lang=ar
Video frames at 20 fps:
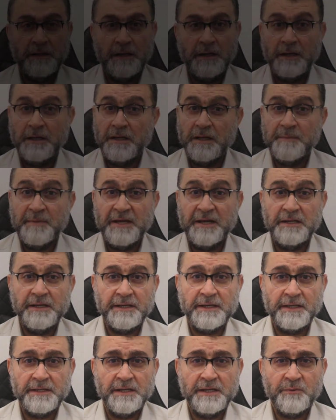على
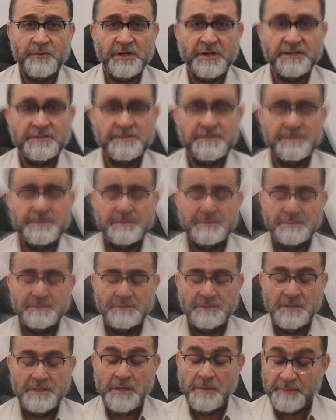مهلك يا وقت
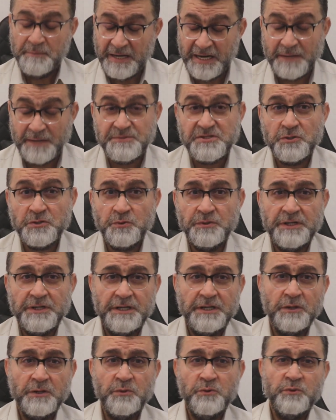بالأمس كنا
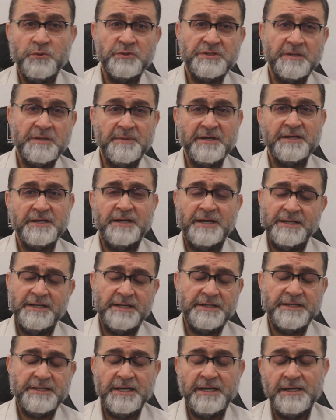نقول تبقى
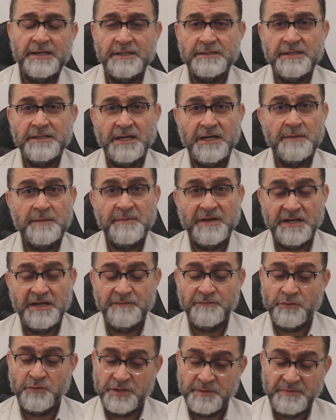على نهاية عام
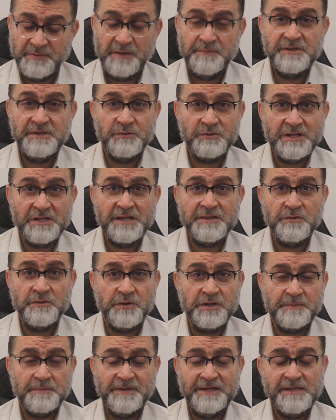
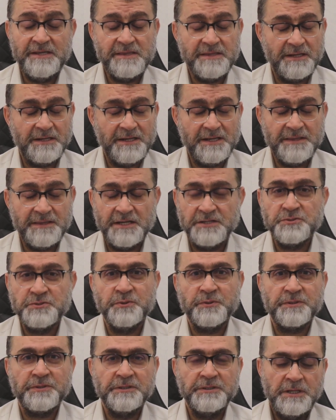1443 ثلاث
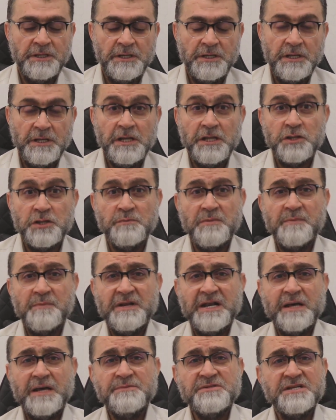أشهر ثم
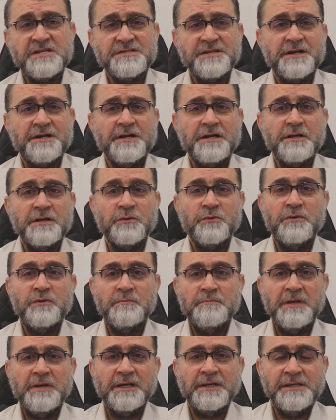بالأمس صرنا نقول
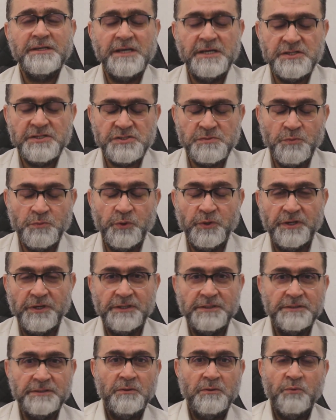بقي
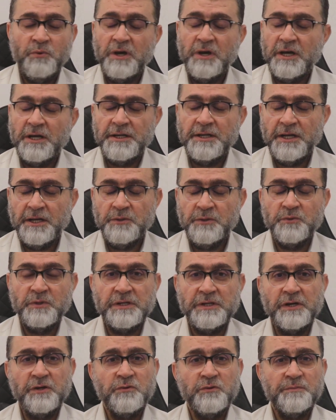أسبوع وها نحن
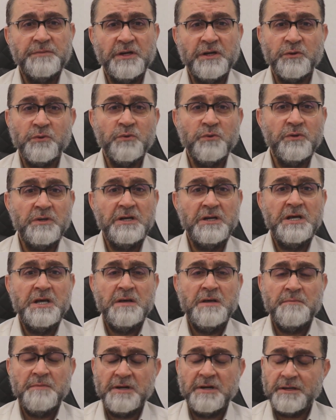اليوم نقول
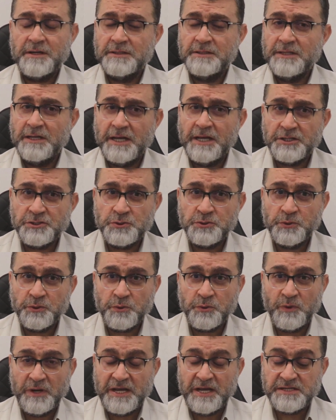مرت
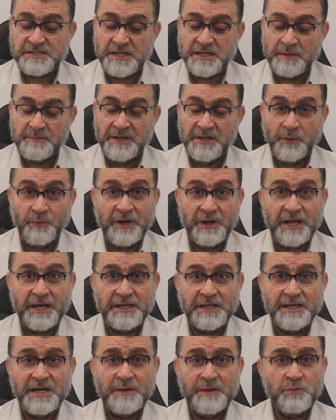الأشهر والأسابيع
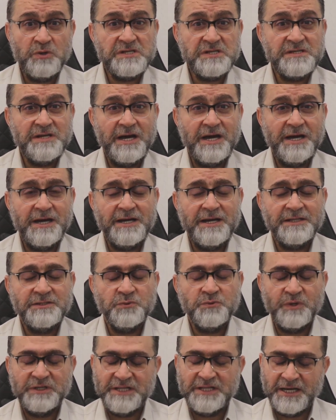والأيام والساعات
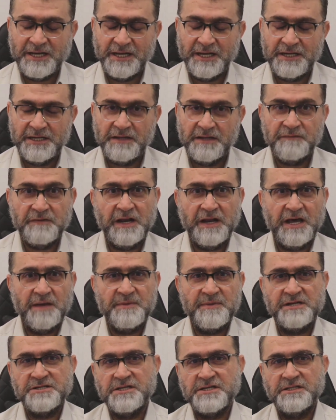ودخلنا في العام
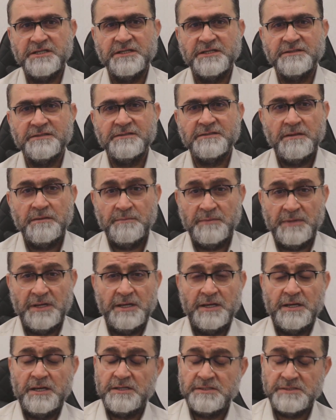الجديد
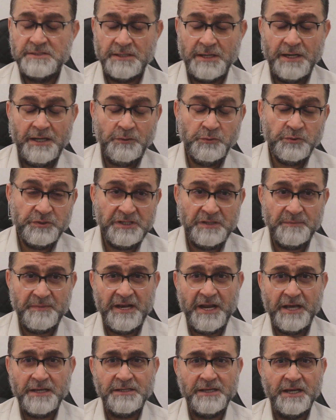ما أسرعك من
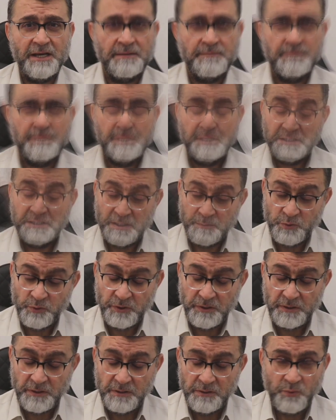أيام
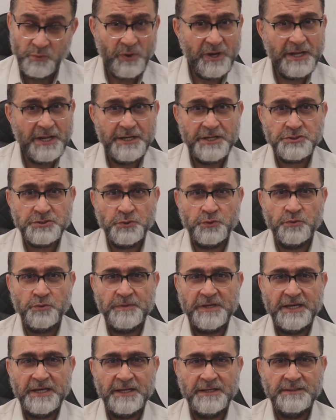تمر ولا نشعر
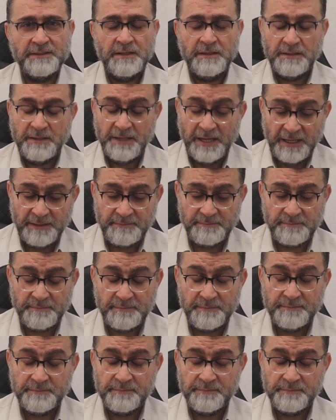بها نعم